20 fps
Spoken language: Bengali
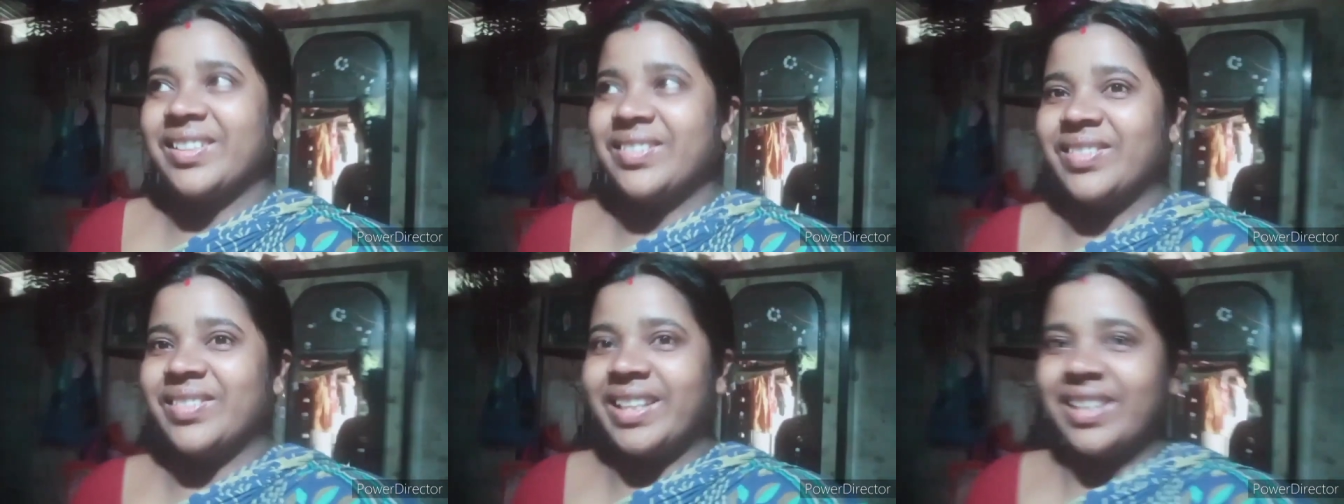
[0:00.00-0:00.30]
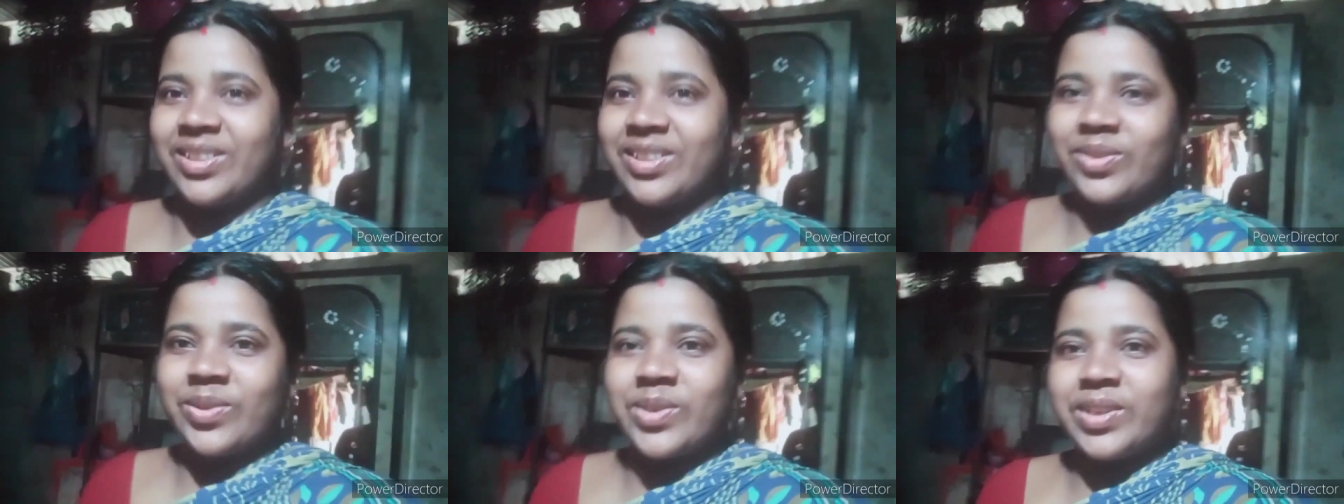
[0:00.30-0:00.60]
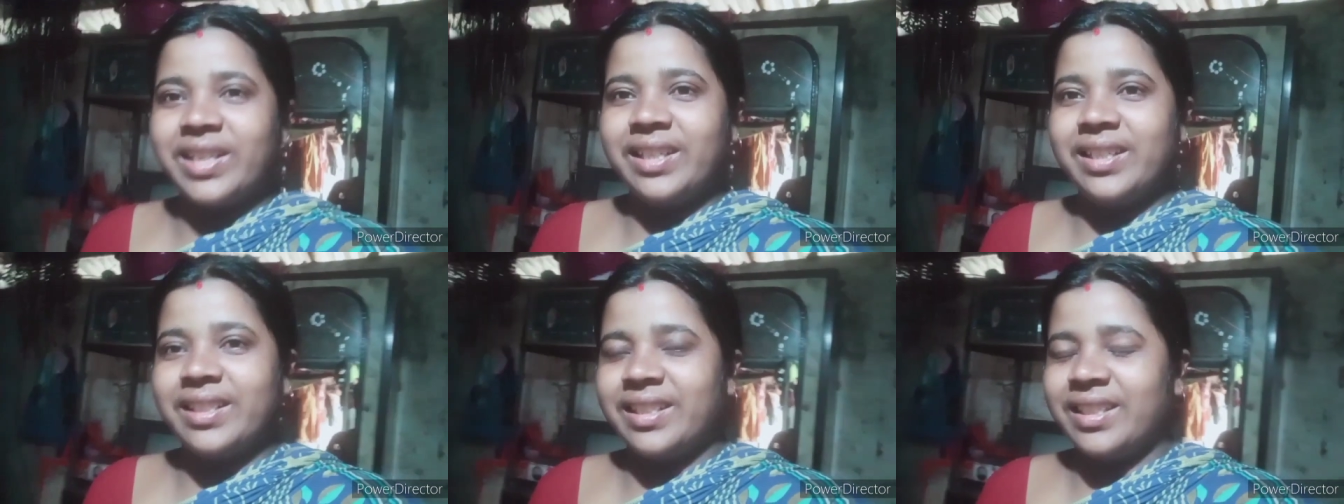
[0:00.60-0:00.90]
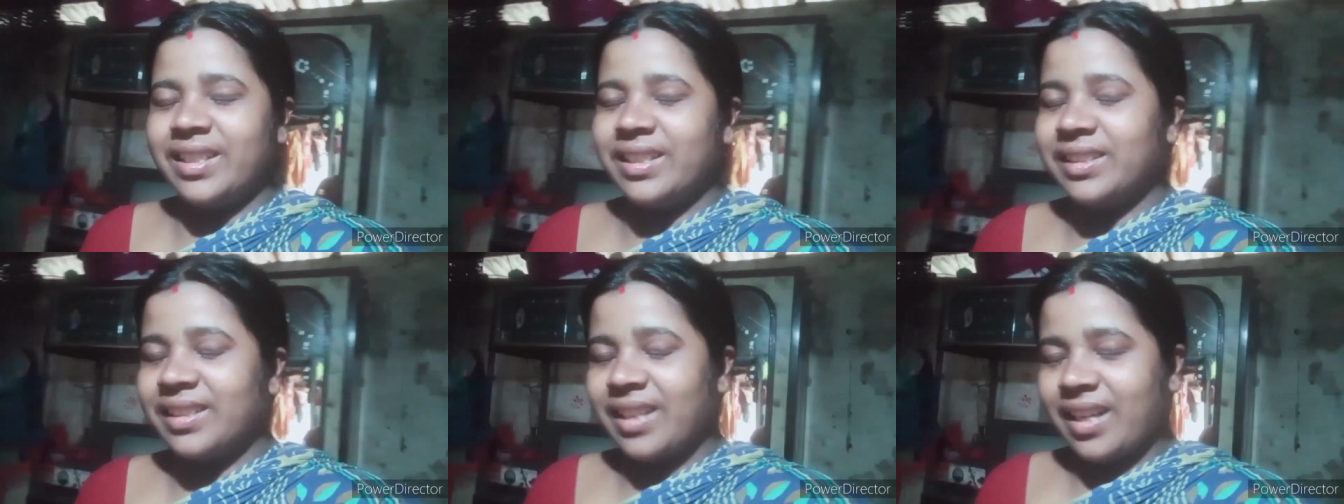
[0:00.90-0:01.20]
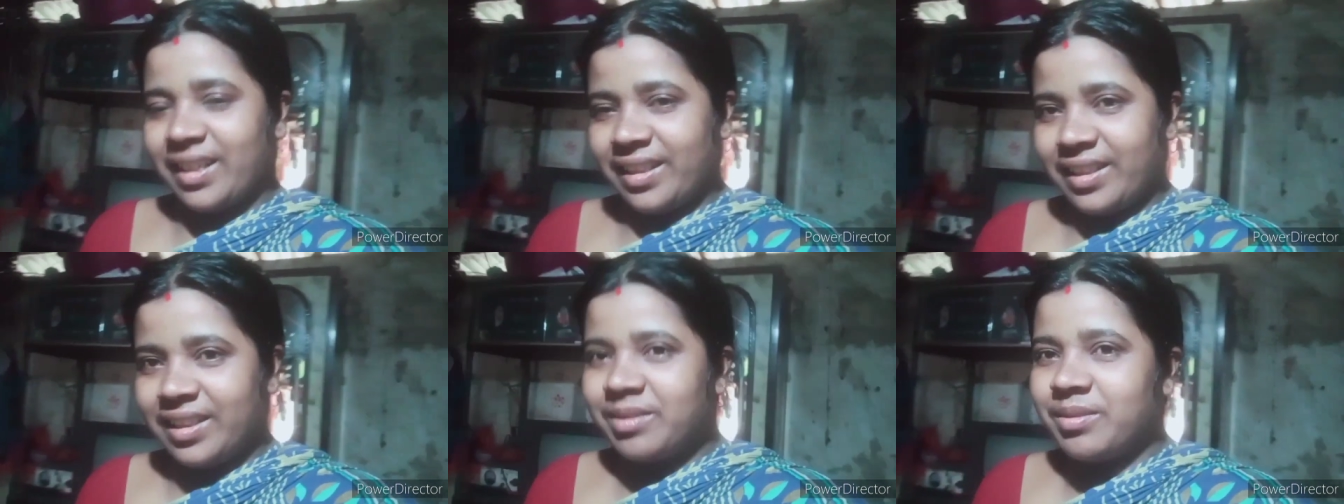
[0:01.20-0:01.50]
মানে শরীর ঠিক
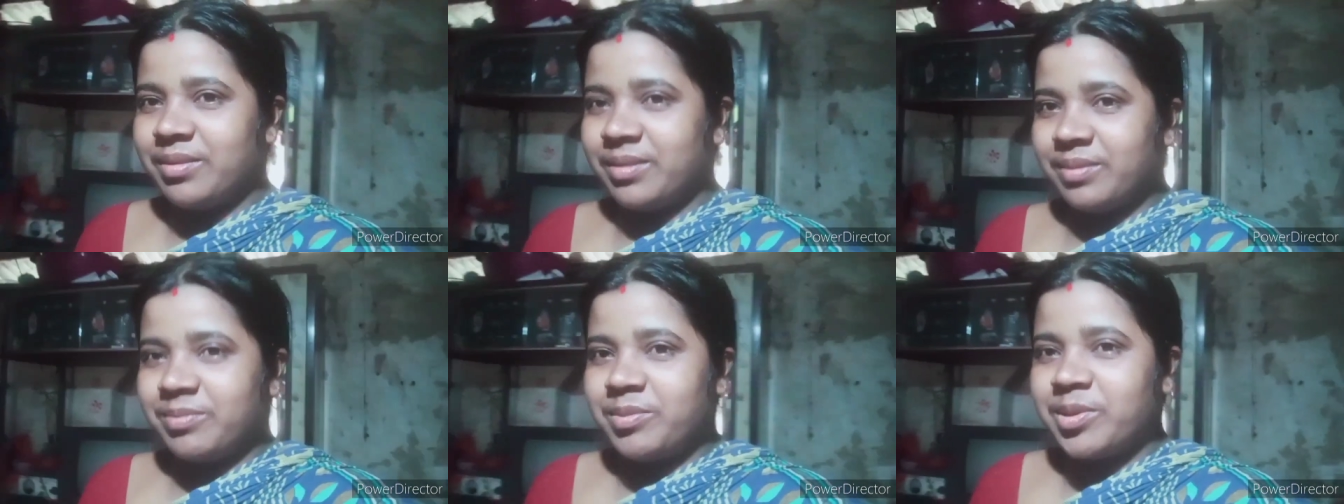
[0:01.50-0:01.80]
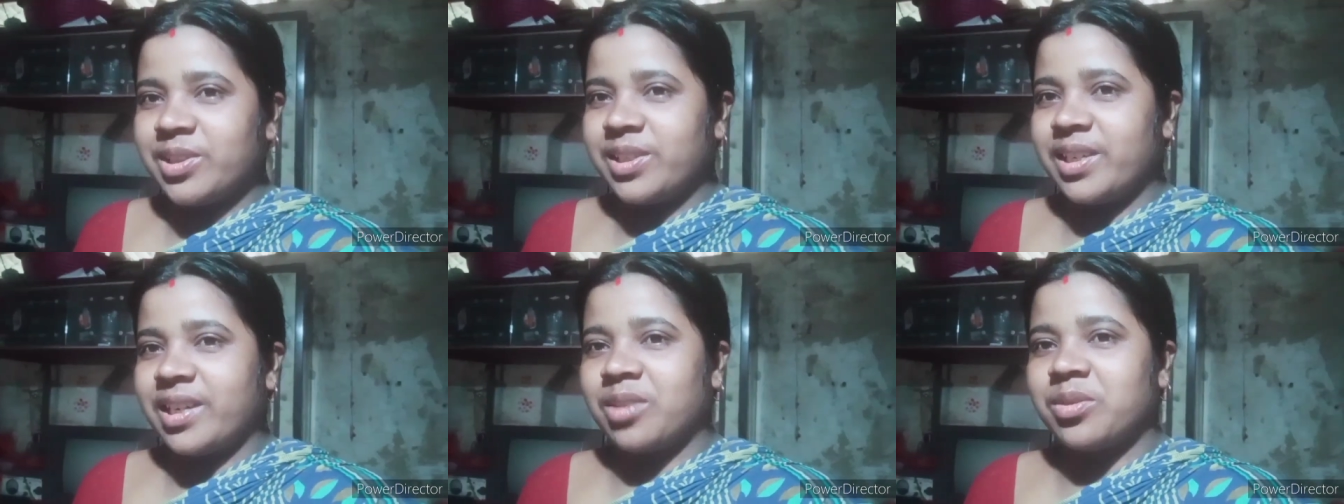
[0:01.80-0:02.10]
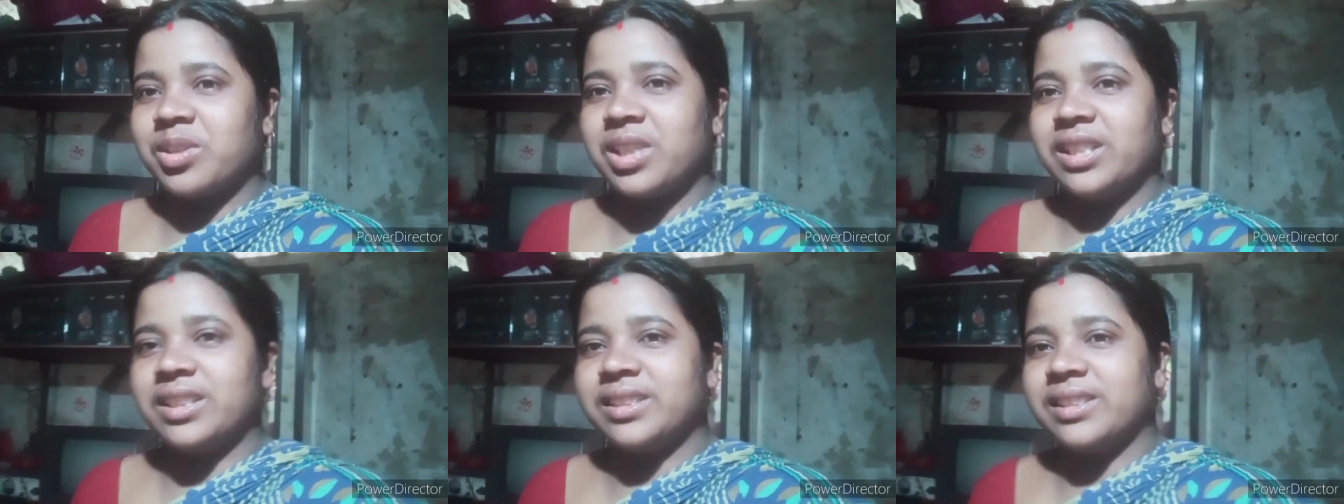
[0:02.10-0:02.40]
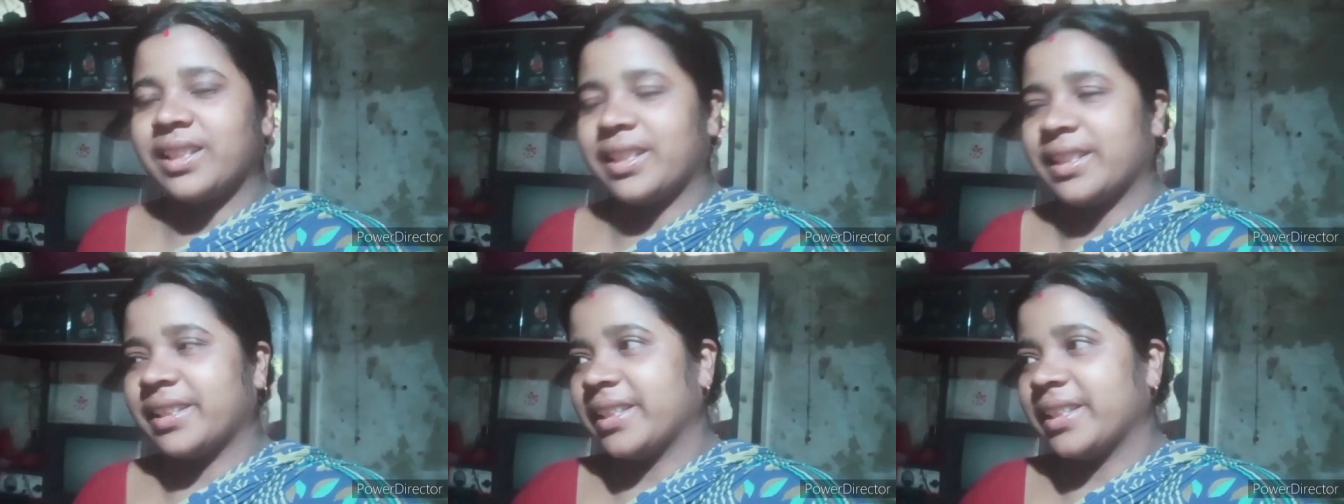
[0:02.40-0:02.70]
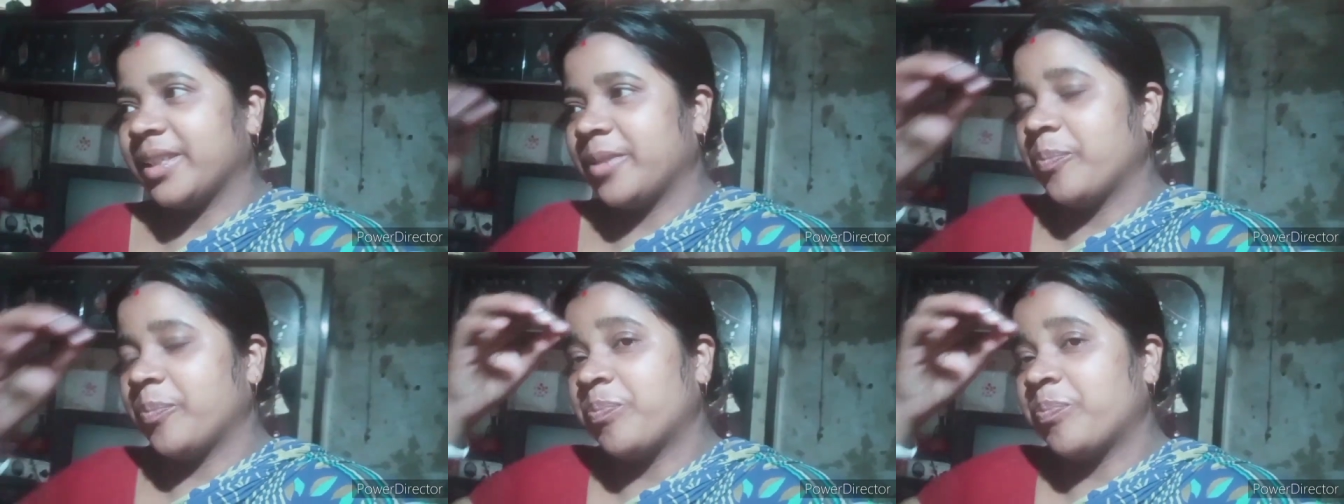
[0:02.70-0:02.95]
থাকলে মনটাও ঠিক থাকে